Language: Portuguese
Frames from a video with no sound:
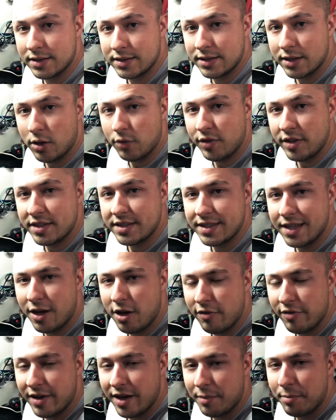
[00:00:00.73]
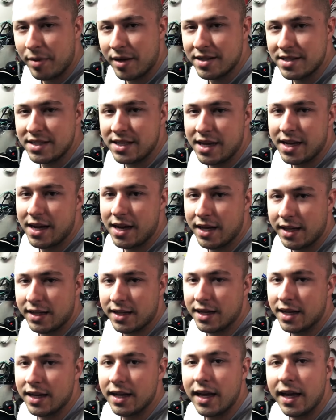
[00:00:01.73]
Salve, salve,
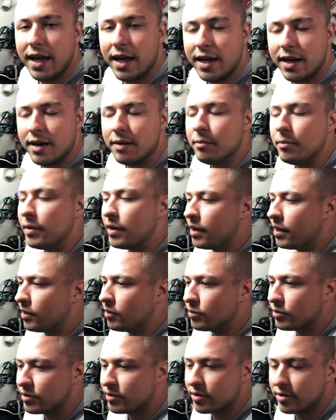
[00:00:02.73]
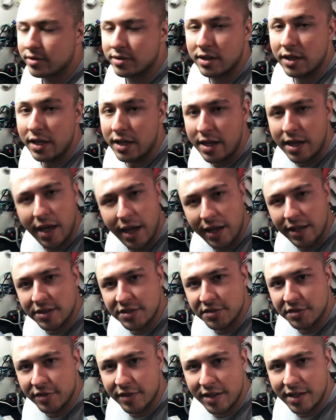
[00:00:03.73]
rapaziada, galera, amigos,
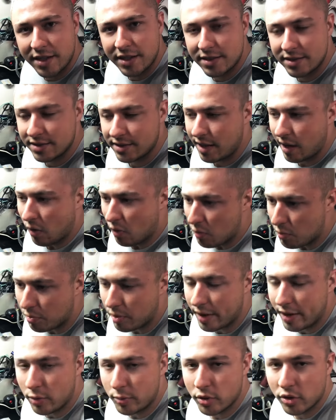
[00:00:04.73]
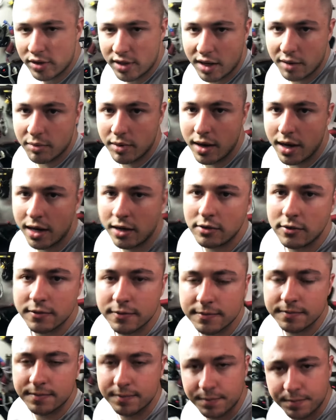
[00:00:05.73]
clientes, fãs que acompanham o meu trabalho.
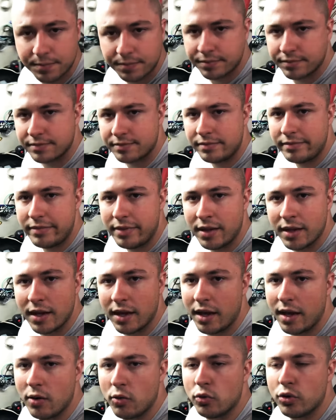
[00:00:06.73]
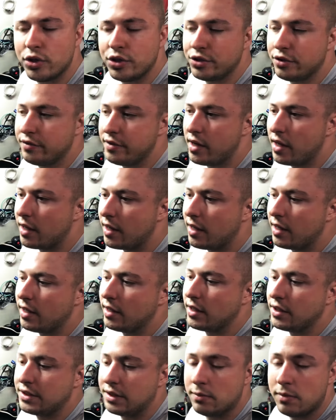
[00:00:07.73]
É, hoje eu vim
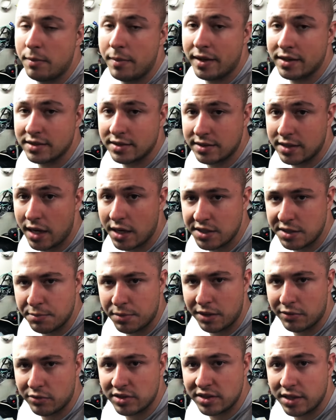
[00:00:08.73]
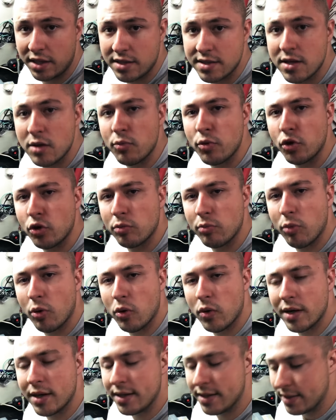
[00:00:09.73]
aqui deixar uma mensagem para vocês, não muito
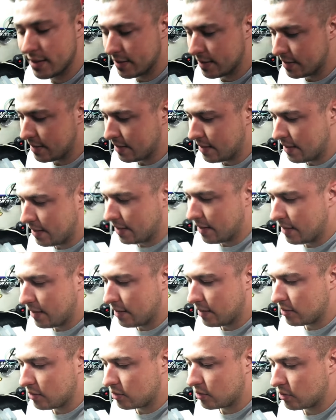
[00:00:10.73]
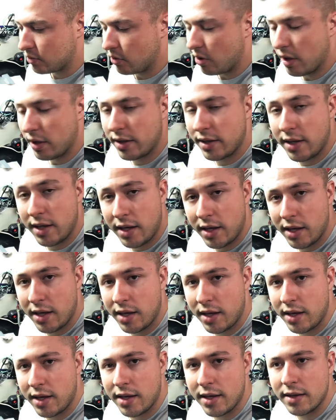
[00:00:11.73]
boa, só
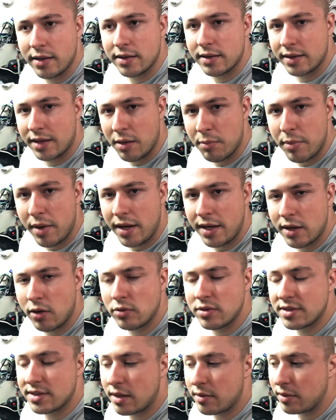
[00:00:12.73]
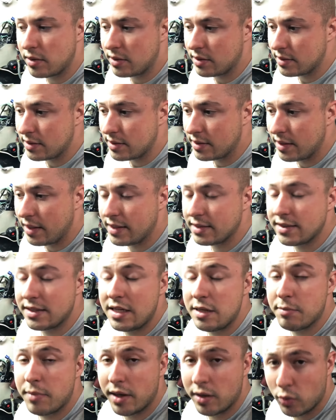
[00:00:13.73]
que também não
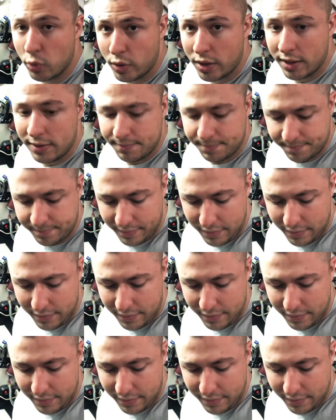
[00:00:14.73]
desanimadora.